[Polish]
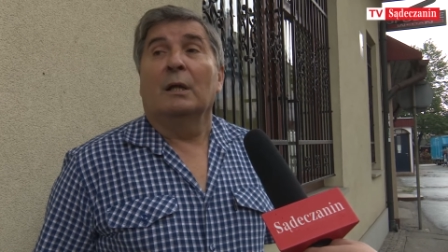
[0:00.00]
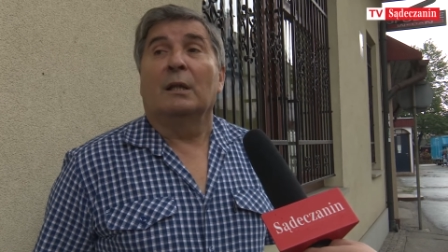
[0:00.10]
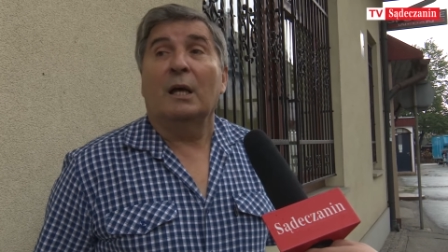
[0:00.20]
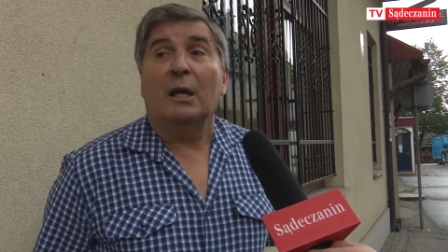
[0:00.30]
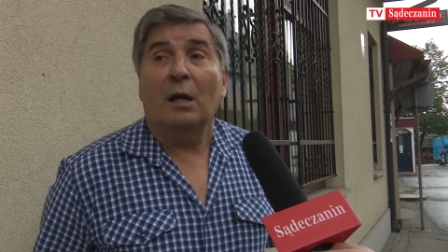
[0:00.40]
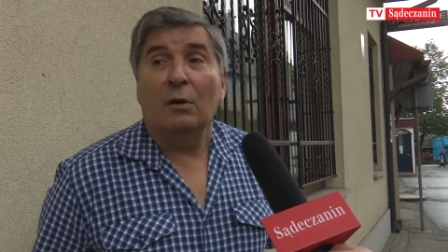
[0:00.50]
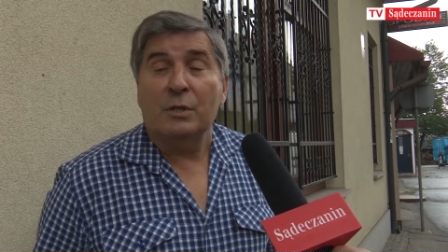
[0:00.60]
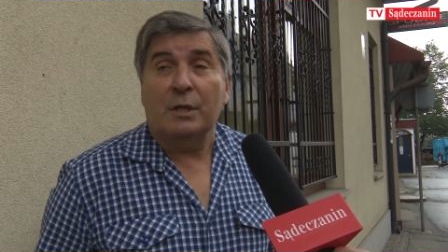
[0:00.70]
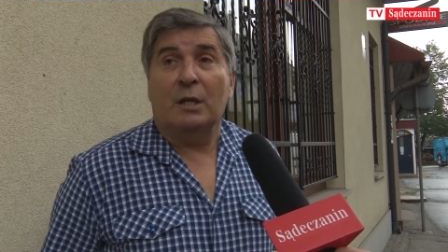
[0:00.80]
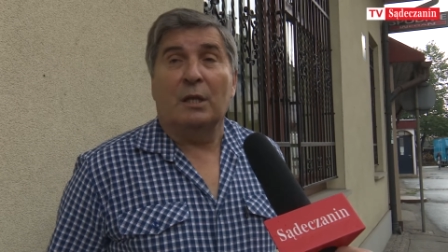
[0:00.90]
Na
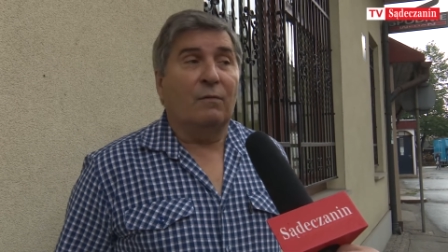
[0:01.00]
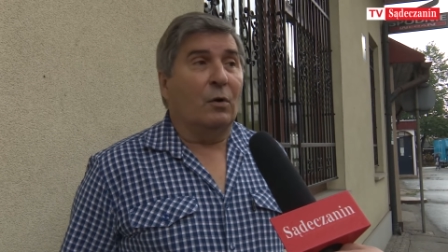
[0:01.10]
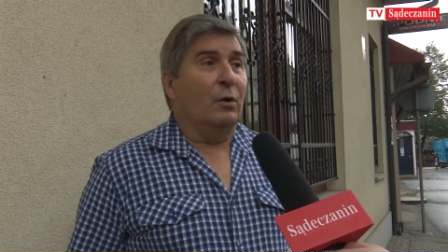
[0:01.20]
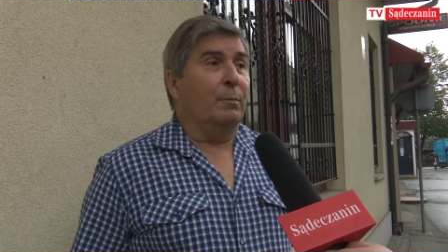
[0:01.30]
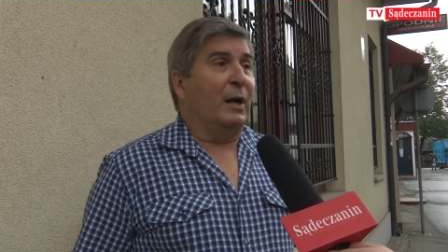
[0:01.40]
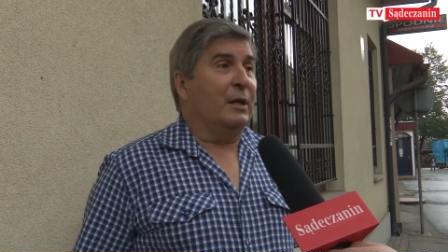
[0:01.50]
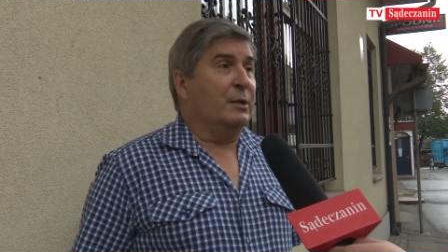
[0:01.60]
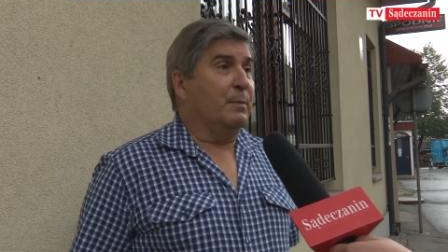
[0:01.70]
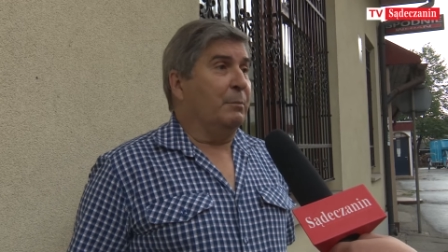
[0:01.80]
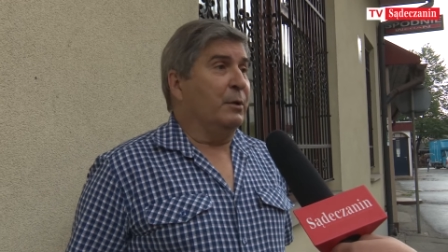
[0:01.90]
Jagiellońskiej nie wolno
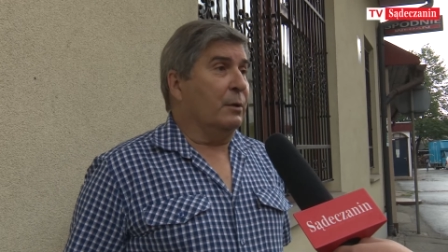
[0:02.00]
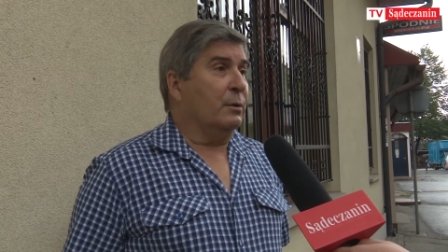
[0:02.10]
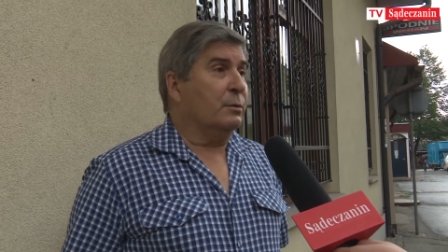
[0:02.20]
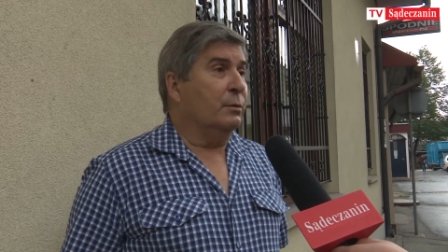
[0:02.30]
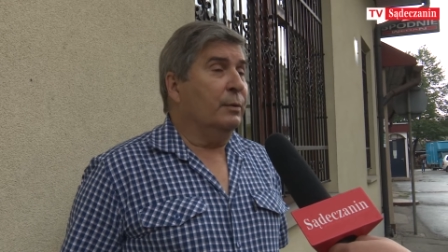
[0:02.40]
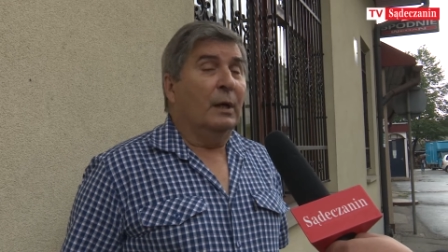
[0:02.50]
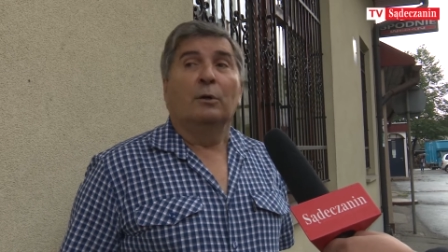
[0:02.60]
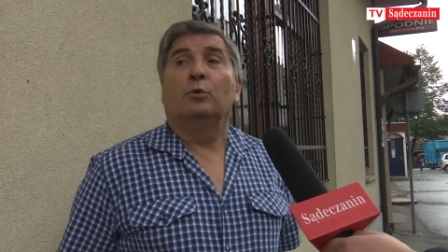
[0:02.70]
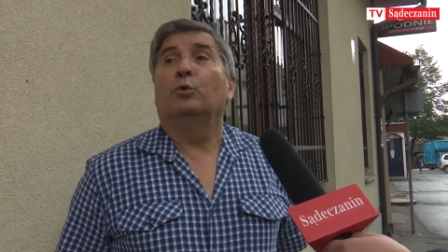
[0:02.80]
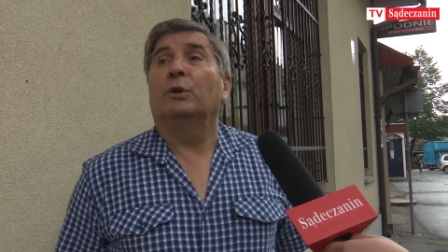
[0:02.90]
palić papierosów.
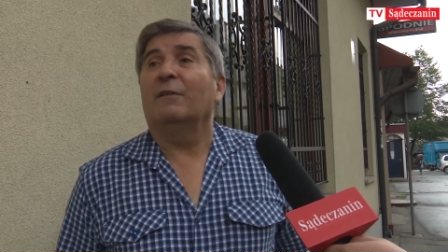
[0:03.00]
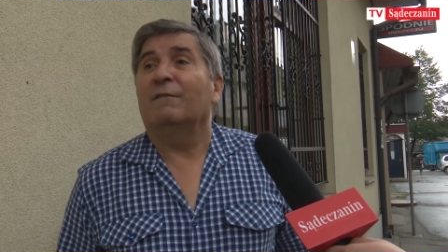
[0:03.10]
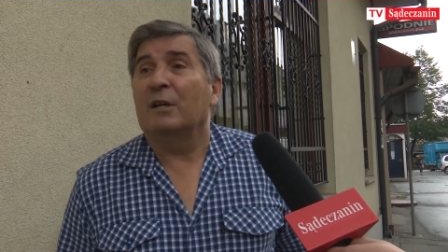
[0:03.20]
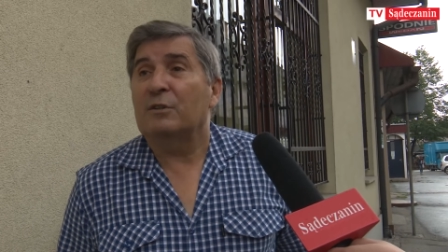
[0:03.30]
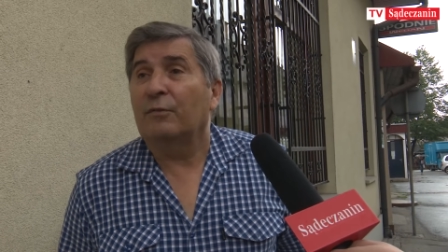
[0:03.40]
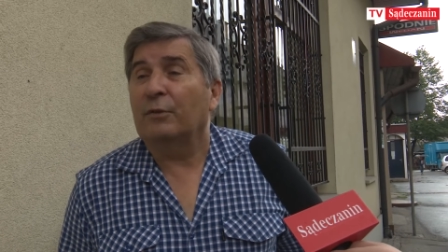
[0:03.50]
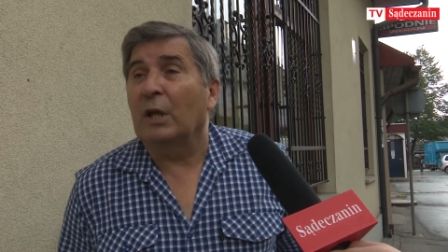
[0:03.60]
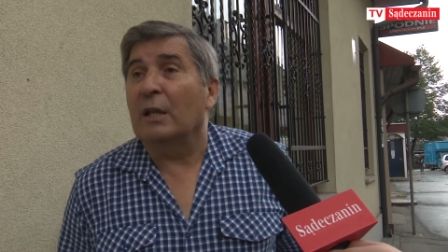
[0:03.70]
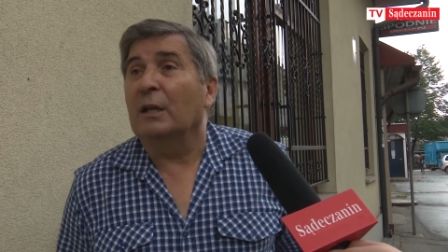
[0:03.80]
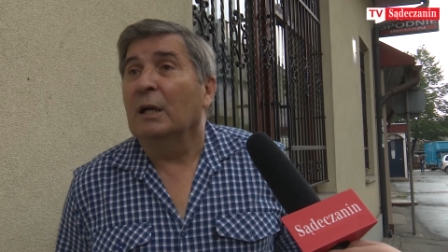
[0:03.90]
Tutaj wejść w
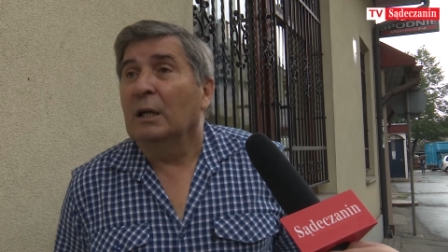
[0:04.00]
ten, e,